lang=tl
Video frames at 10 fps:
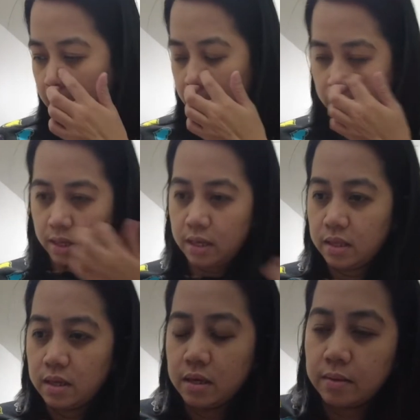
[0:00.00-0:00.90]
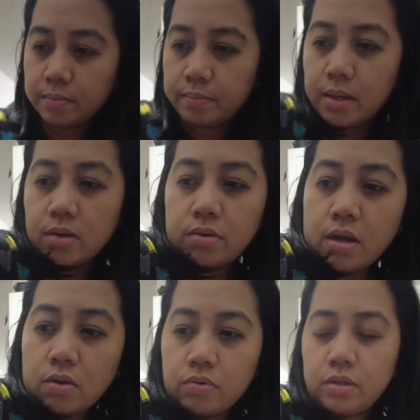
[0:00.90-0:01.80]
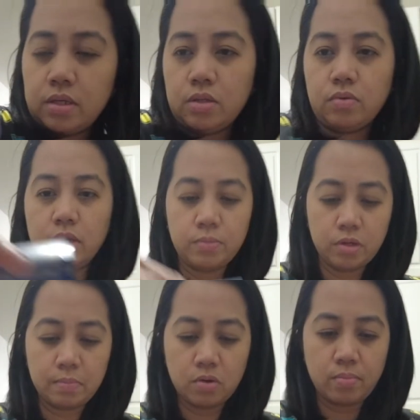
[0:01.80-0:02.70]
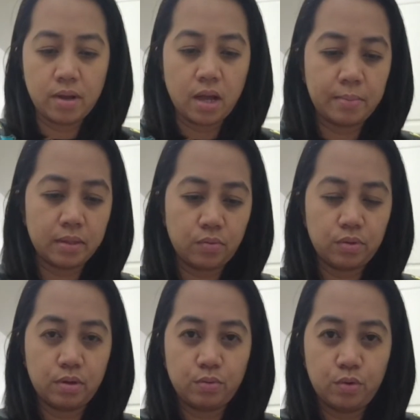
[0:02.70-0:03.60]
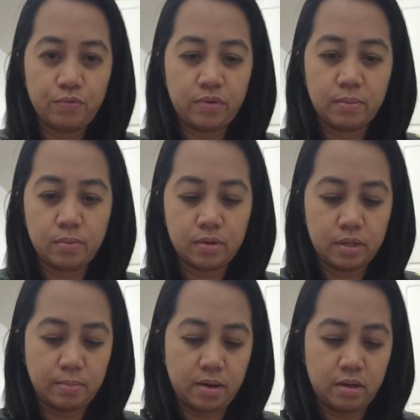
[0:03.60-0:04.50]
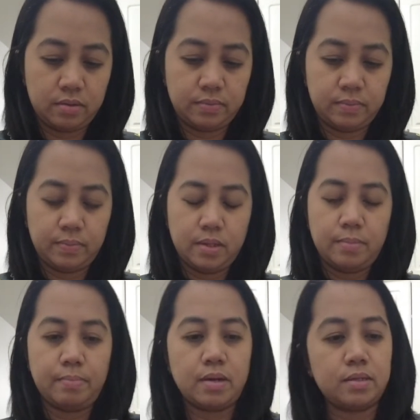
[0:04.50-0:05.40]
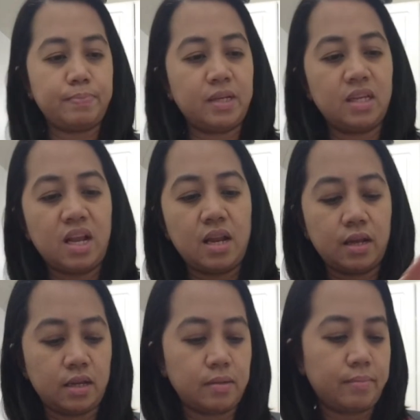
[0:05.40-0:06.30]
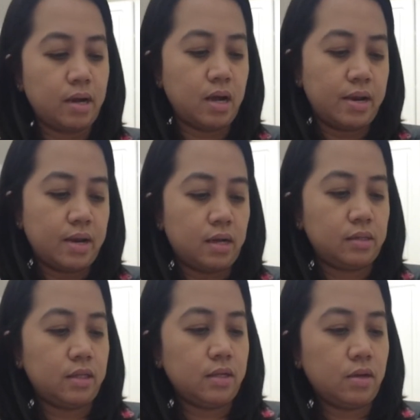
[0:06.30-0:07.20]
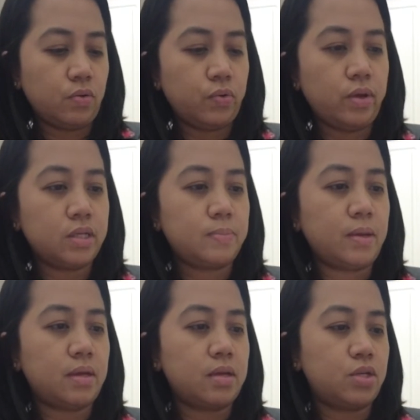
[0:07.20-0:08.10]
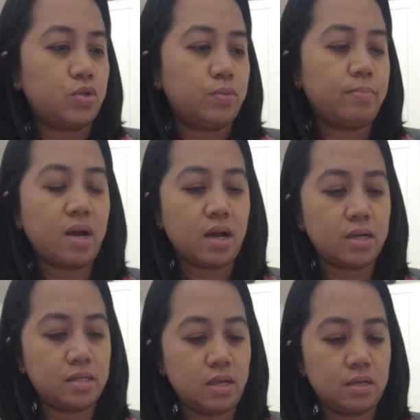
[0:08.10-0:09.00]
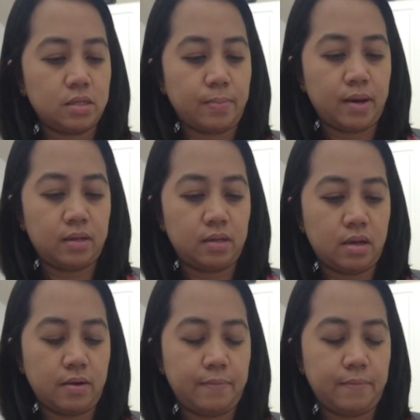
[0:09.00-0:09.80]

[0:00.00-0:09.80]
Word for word: And, meron ako dito. Alam nyo naman, gumagamit ako ng whole fever, ba diba? Para pag nilalagnat ang mga anak. Titingnan ko yung expiration. Baka kasi expired na.